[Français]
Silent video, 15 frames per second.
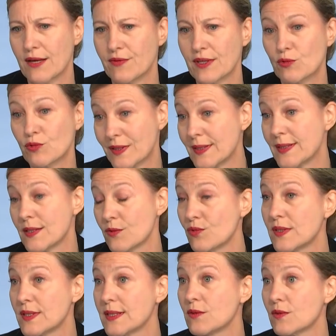avec aussi des
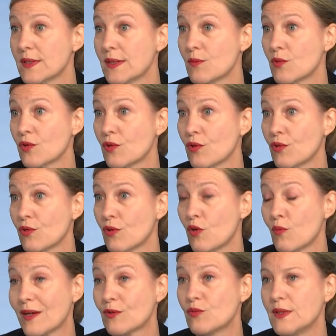outils, notamment quand,
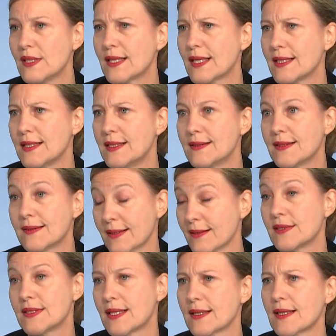on parle d'omnicanalité,
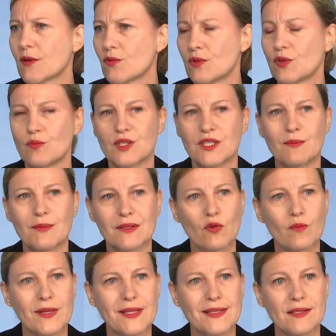très vite derrière, on est obligé de
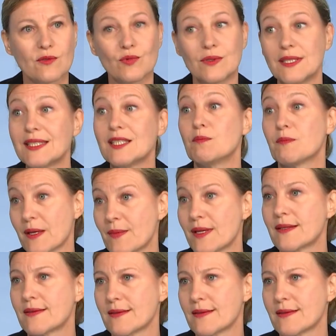mettre en place les outils qui permettent